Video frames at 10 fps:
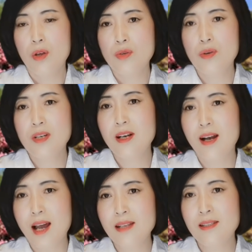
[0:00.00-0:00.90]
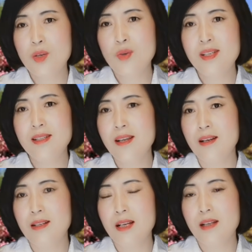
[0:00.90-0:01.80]
说是来自于新疆
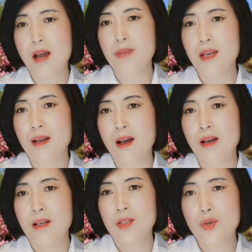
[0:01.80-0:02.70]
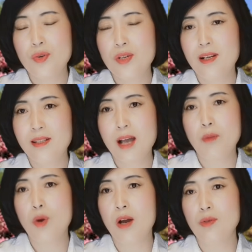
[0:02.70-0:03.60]
的这些产品呢，就是
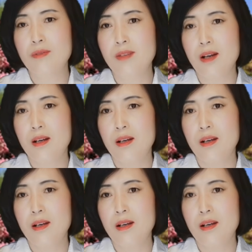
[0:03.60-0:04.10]
强迫劳动的。